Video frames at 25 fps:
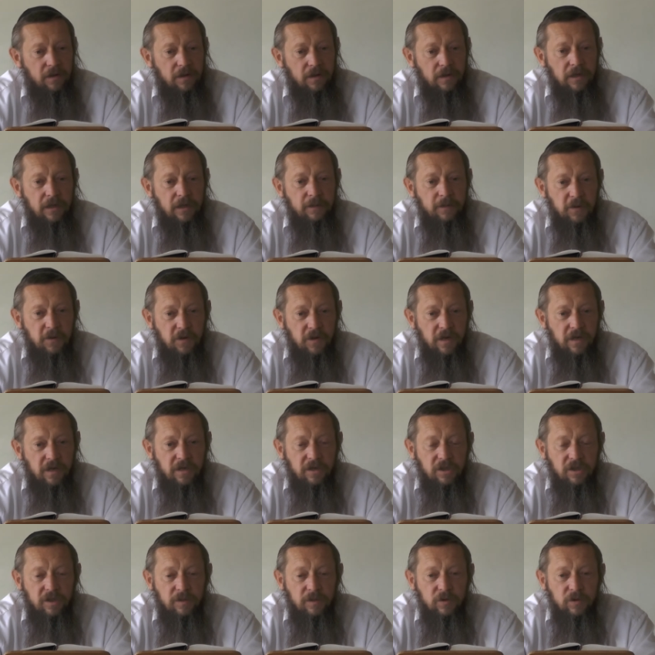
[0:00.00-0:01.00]
И
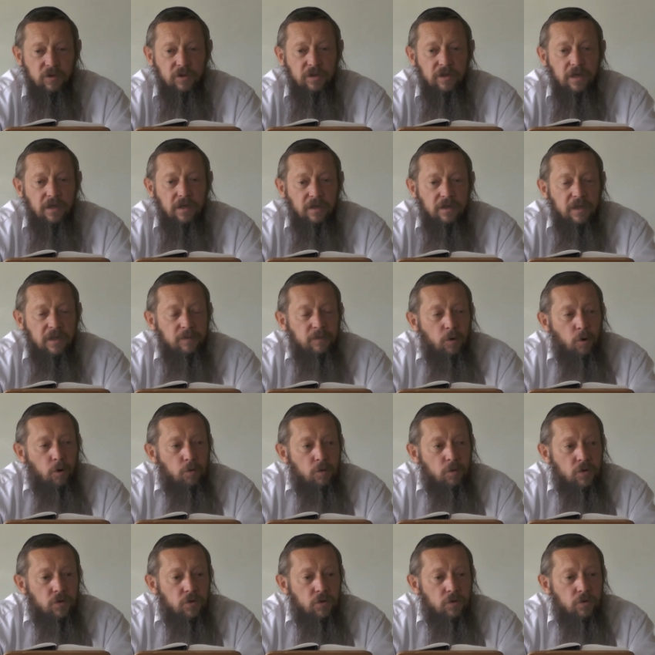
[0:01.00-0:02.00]
напоминание, что сделаны по
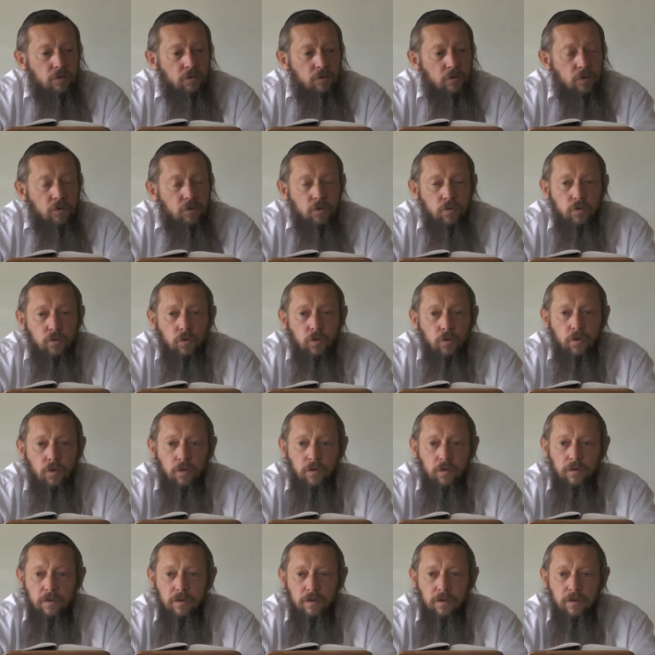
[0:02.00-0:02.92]
образу его духу.